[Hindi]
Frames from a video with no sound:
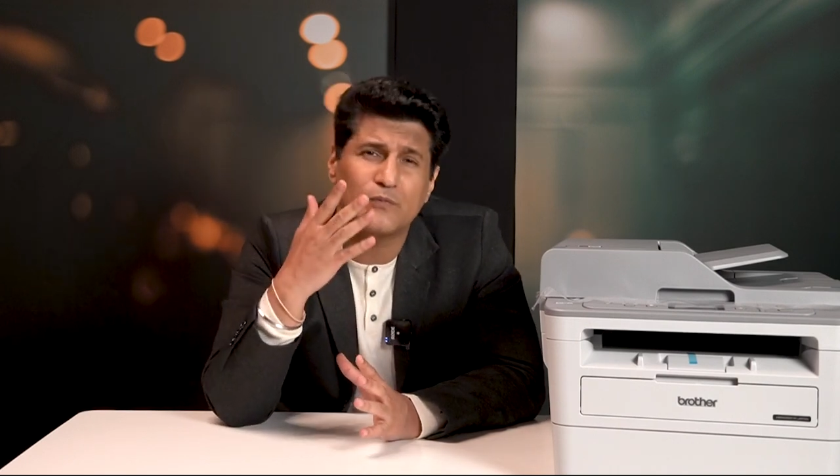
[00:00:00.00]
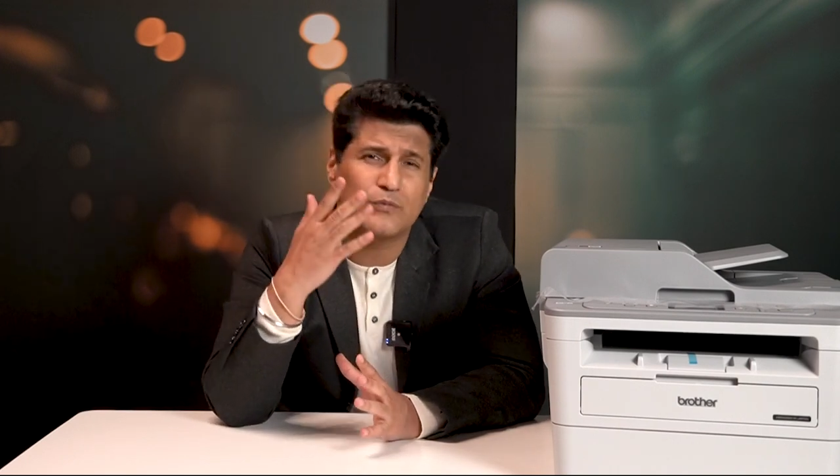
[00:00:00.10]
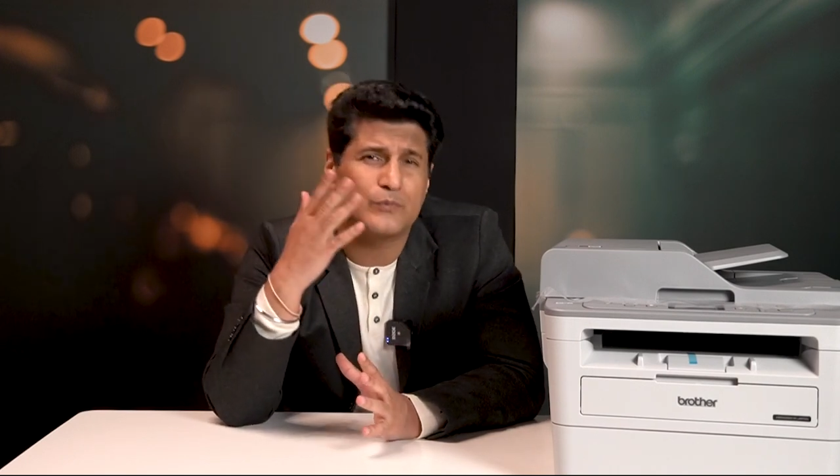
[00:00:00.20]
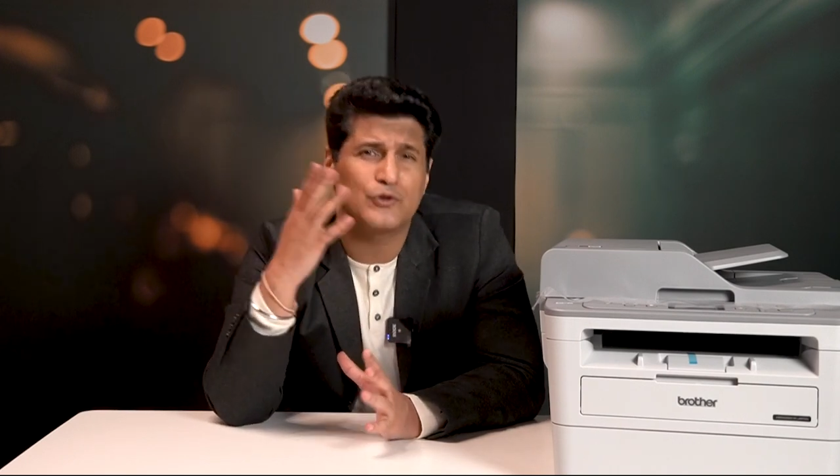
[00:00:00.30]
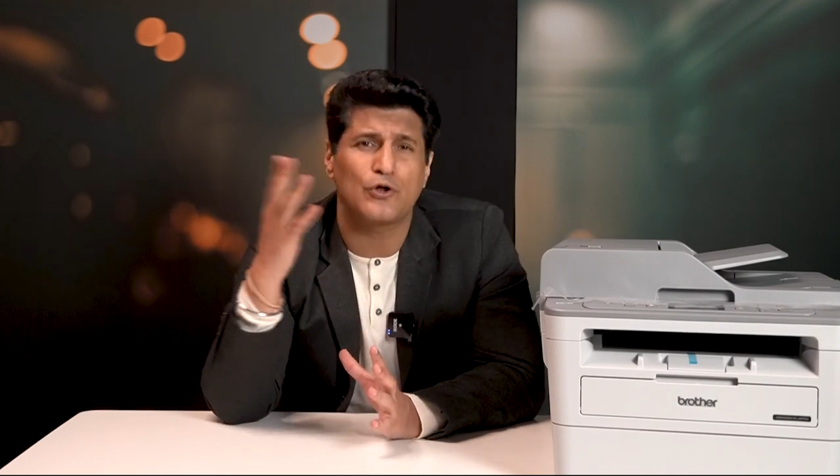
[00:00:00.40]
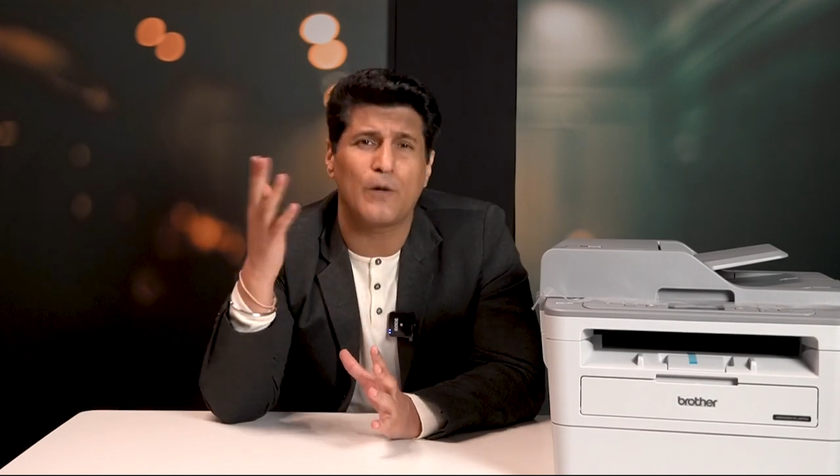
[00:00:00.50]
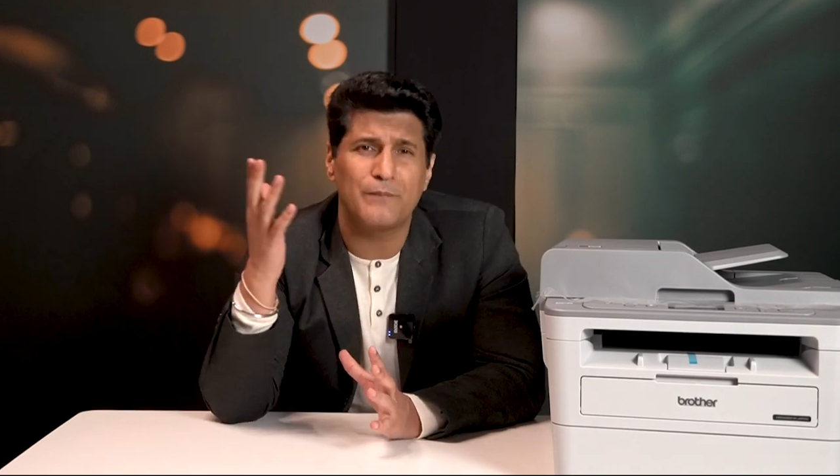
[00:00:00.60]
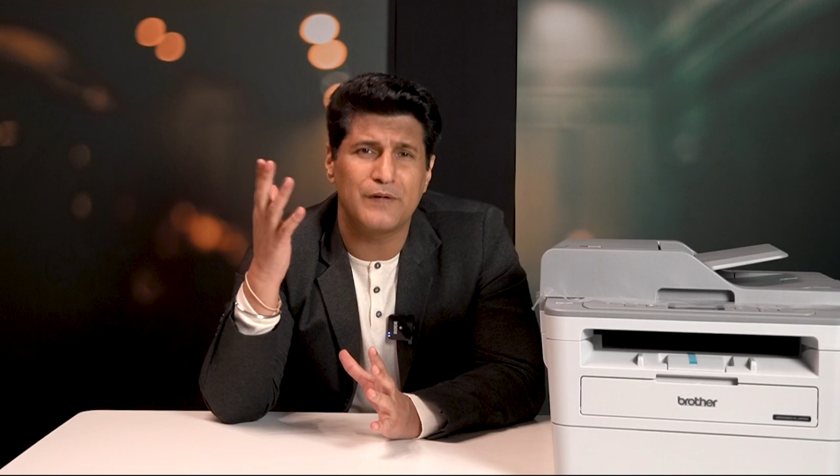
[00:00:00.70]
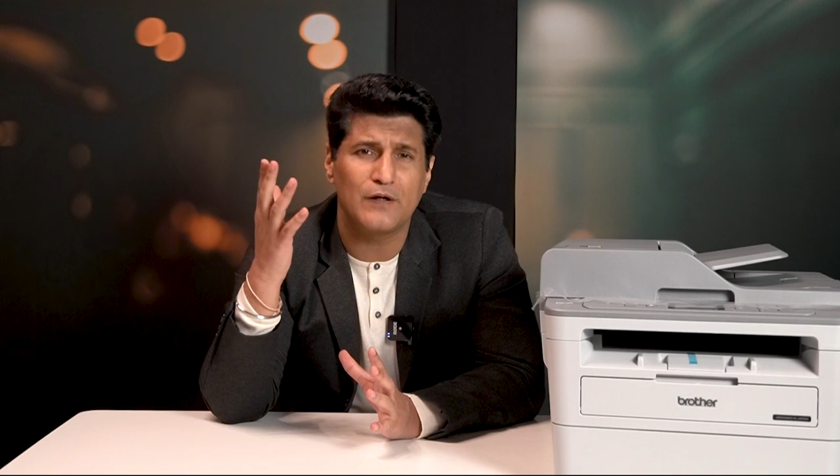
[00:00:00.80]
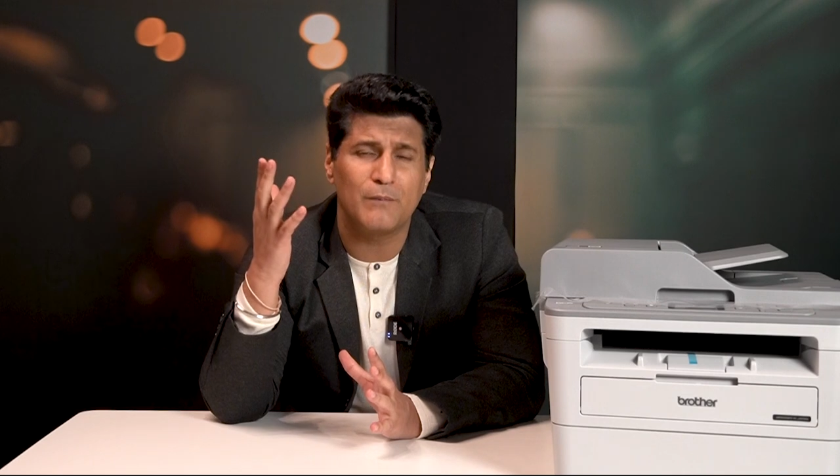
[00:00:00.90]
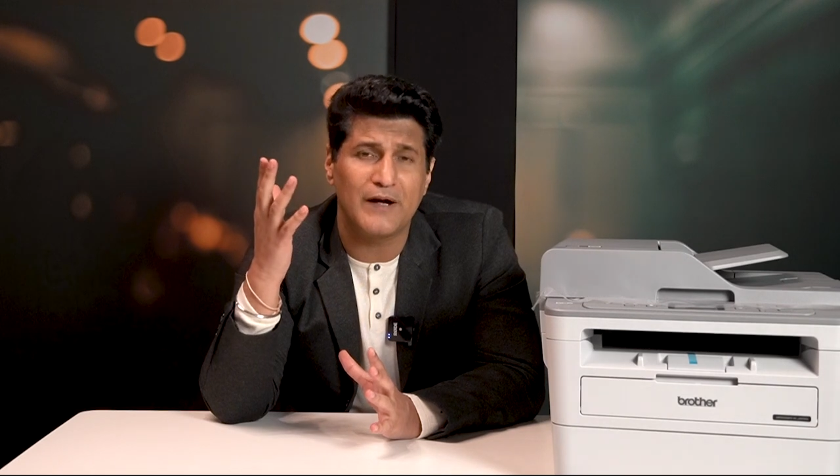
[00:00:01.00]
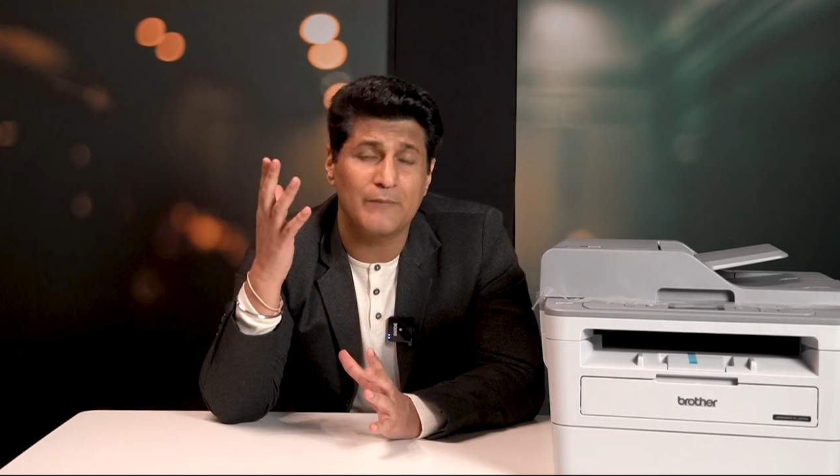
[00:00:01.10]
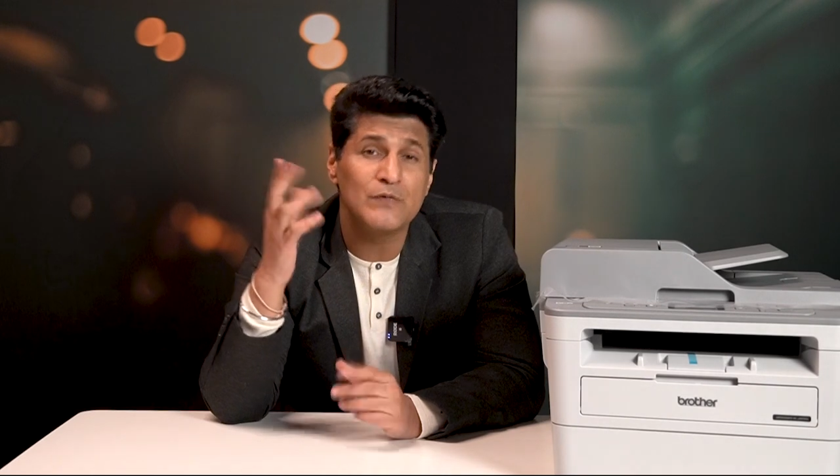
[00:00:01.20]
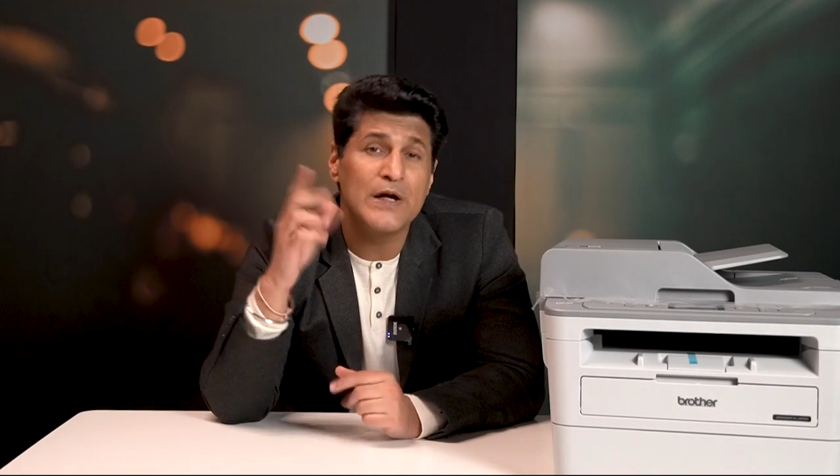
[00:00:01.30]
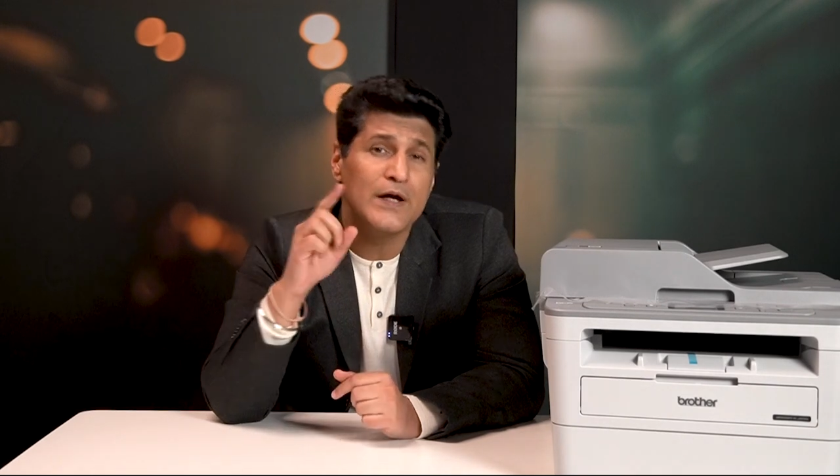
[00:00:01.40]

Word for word: फ्रॉम सम शॉप नियर बाय